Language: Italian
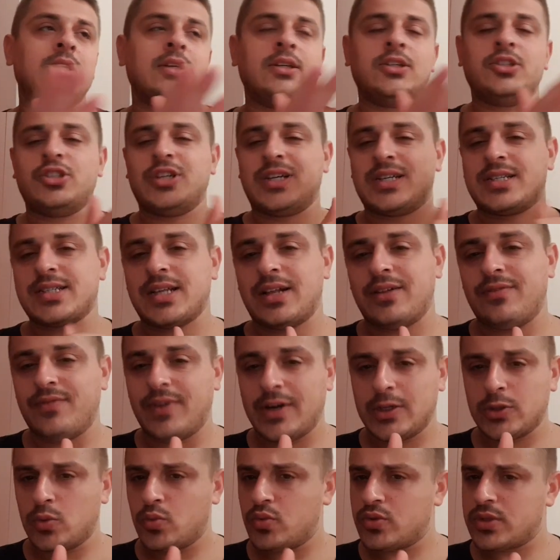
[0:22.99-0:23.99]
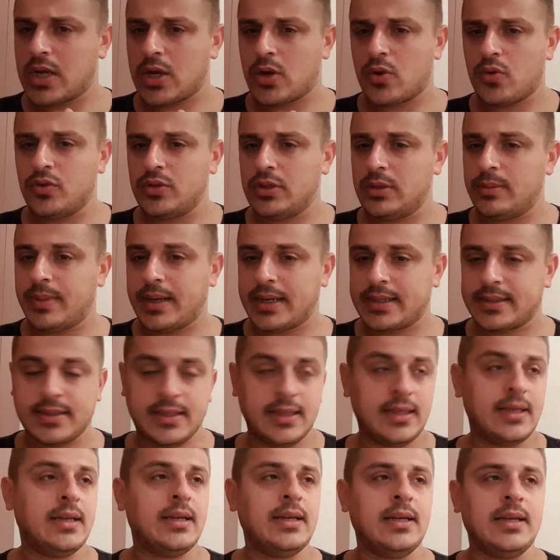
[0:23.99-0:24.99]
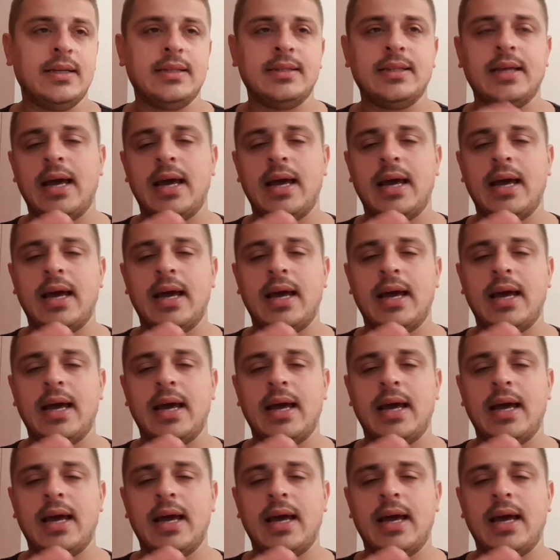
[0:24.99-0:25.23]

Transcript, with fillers: ci ha salvato un sacco di partite,